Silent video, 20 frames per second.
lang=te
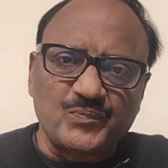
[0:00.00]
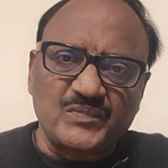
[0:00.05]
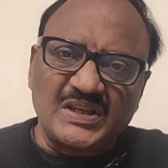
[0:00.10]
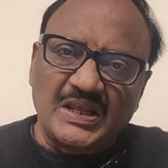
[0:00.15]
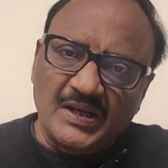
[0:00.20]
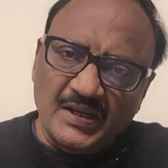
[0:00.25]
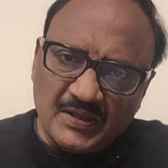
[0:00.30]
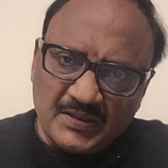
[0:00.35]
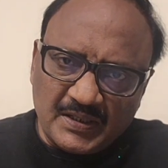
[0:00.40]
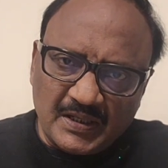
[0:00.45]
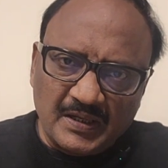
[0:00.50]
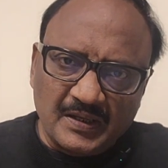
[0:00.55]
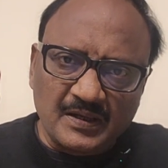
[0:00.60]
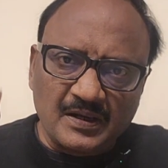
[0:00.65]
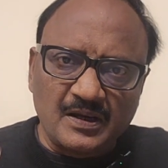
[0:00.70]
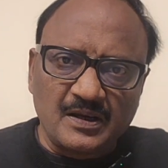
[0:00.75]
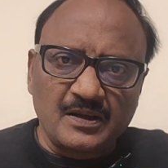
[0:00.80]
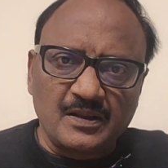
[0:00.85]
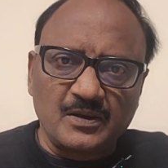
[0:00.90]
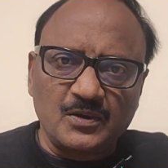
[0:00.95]
దానికి
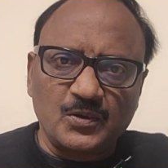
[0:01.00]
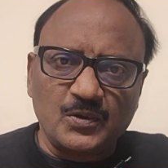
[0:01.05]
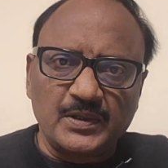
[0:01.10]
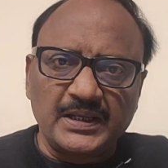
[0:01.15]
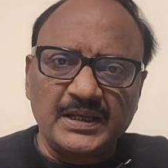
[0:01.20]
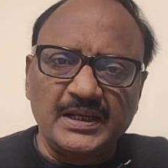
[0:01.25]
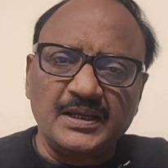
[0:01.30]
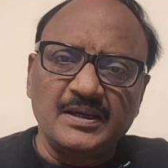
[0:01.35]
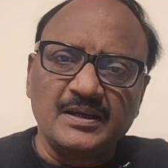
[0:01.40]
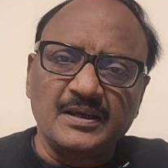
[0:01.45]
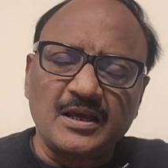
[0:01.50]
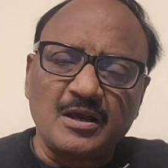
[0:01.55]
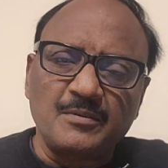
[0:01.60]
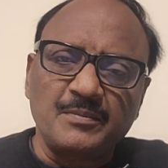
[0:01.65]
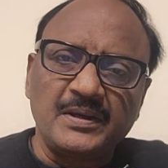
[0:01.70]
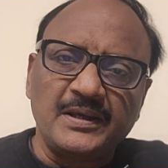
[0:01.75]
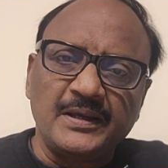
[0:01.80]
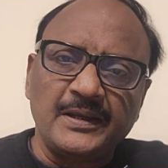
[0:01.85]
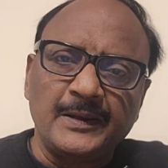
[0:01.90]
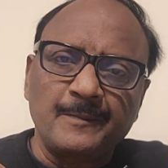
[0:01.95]
తెలంగాణలోనే
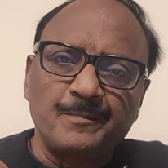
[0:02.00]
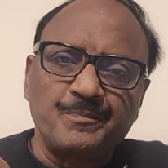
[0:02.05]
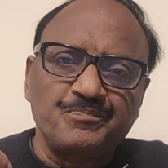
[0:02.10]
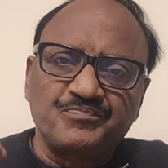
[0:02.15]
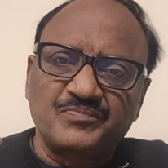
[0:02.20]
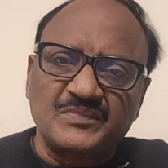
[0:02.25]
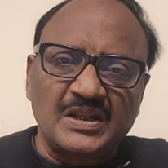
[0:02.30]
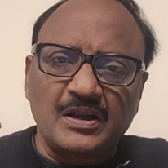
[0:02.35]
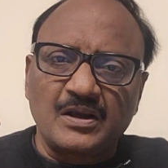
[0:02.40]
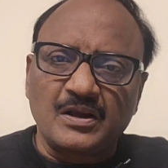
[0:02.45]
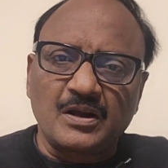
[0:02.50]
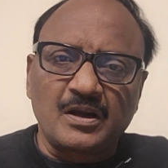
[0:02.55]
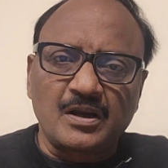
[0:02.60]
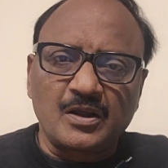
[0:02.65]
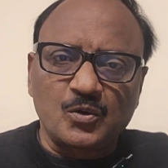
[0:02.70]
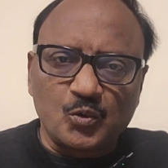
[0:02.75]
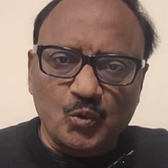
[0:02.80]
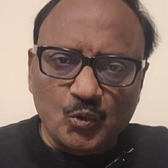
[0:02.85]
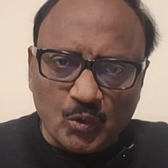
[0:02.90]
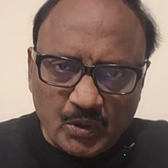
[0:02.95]
ఆమె తెలంగాణ
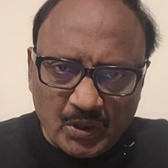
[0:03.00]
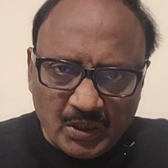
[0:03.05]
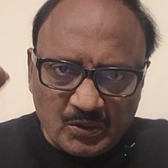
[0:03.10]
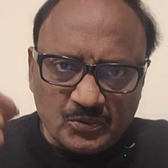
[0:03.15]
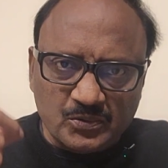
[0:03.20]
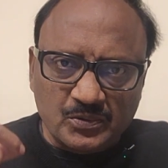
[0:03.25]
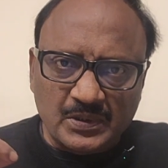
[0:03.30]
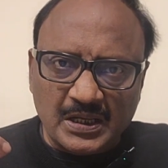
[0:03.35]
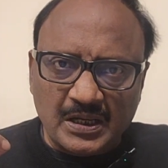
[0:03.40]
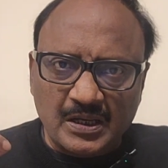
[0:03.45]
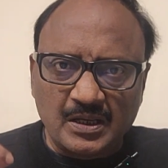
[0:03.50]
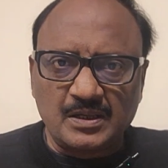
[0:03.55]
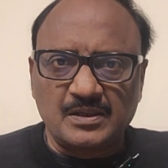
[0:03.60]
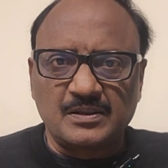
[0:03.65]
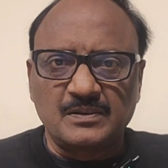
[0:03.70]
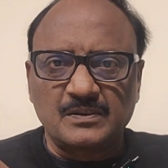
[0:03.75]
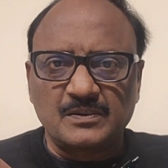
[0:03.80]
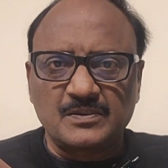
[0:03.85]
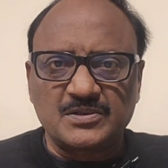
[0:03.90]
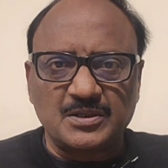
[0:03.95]
కోడలుగా
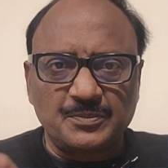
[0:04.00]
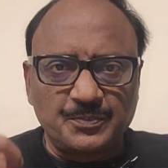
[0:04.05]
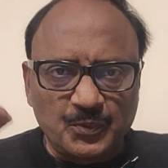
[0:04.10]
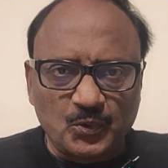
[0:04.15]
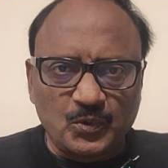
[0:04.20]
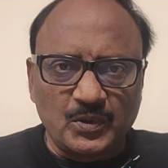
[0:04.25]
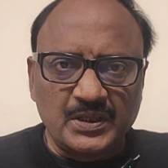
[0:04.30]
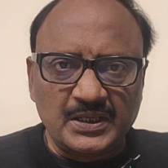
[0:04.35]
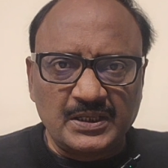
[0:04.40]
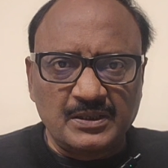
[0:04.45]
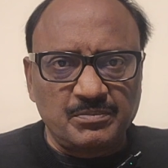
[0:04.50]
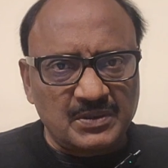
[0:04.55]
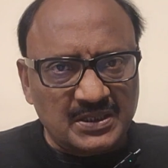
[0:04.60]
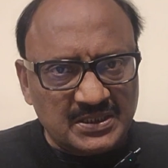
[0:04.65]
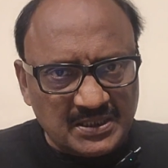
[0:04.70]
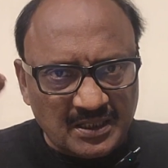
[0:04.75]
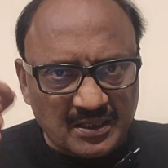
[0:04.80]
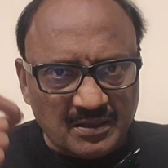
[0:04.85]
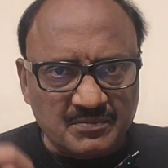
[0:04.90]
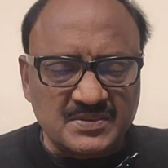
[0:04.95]
చెప్పుకొని
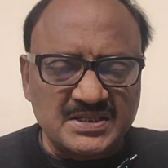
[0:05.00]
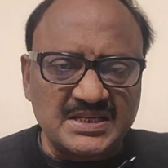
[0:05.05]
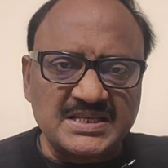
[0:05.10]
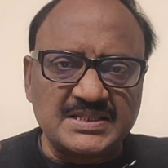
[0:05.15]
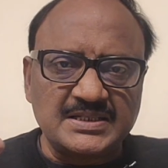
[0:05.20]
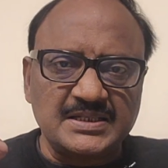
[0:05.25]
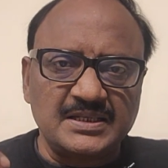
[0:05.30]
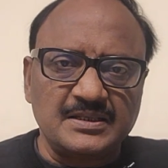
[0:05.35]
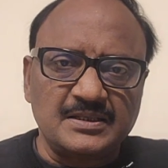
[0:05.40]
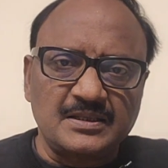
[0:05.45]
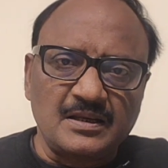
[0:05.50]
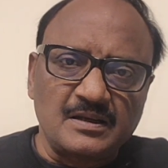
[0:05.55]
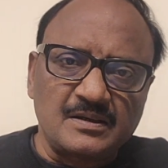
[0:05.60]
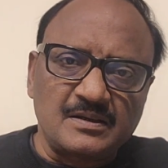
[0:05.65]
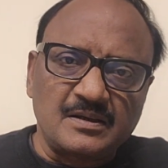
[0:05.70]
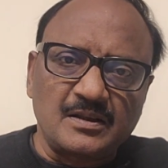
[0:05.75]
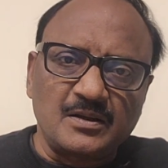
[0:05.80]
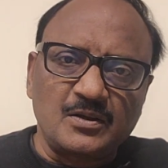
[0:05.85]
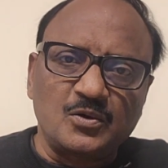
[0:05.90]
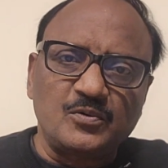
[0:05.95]
ప్రచారం చేసి
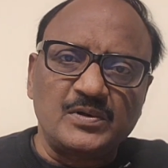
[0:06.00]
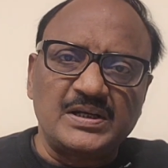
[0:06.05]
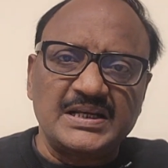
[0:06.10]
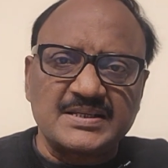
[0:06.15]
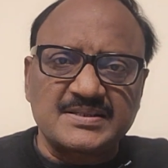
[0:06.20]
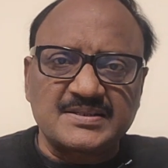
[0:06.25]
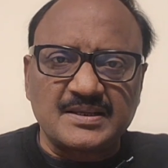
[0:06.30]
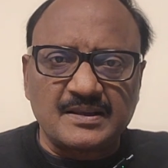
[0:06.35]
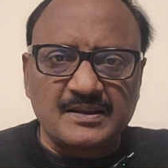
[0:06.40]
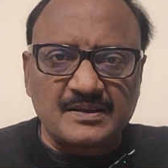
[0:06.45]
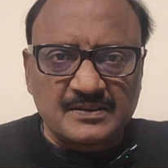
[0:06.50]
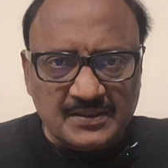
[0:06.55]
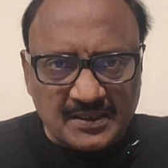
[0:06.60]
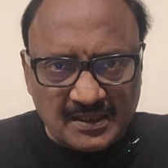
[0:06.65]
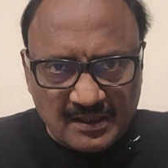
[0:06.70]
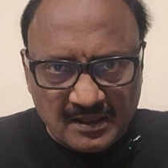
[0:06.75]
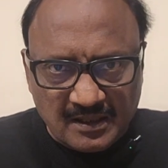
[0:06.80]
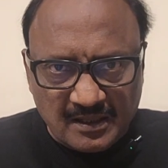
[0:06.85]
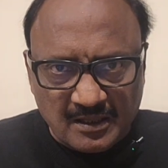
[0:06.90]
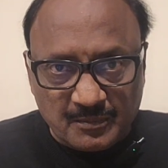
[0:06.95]
తెలంగాణలో వైఎస్ఆర్
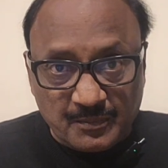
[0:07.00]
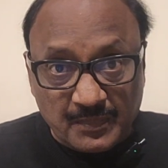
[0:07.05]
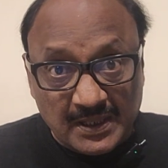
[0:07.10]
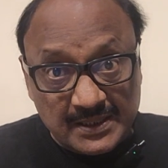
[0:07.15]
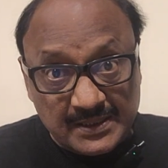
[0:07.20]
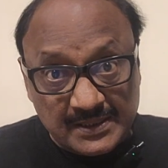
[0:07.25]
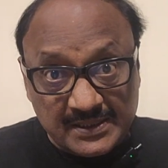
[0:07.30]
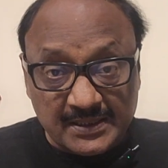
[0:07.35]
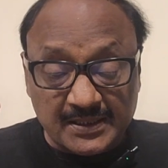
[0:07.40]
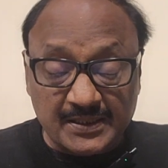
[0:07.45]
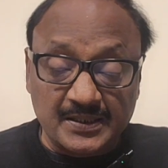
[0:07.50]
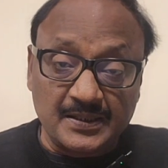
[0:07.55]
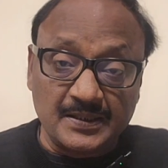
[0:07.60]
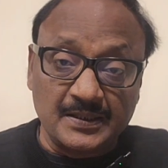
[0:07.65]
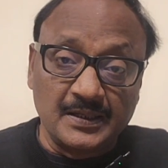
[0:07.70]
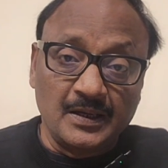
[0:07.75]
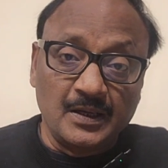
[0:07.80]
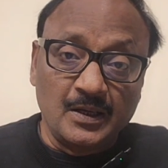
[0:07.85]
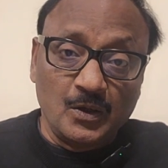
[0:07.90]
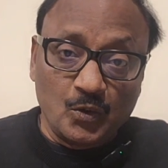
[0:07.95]
తెలంగాణ పార్టీ అని
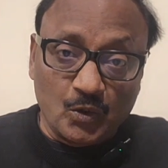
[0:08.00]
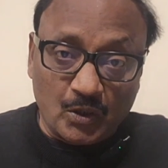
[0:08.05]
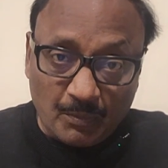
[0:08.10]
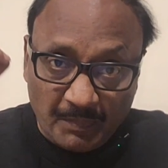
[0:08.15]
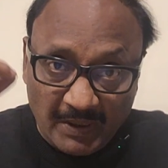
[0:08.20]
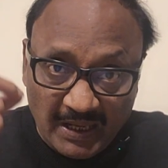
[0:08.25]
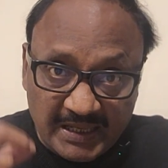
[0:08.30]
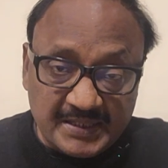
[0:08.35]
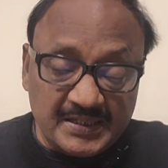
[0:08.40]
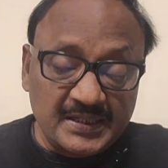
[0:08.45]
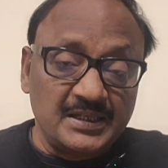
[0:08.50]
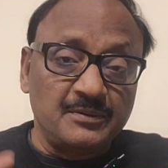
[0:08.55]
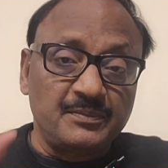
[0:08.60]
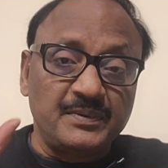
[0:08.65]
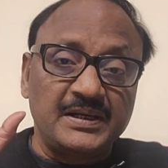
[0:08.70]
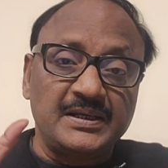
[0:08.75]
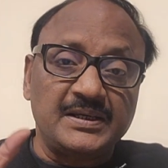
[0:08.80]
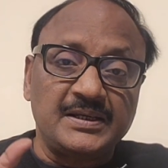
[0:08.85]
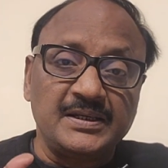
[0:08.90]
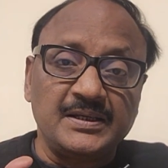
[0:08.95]
పార్టీని
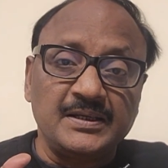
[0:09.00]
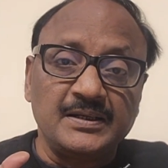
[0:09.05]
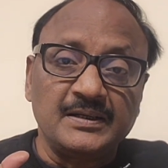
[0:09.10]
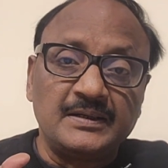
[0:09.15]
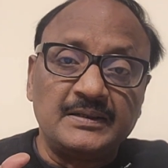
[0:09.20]
పెట్టి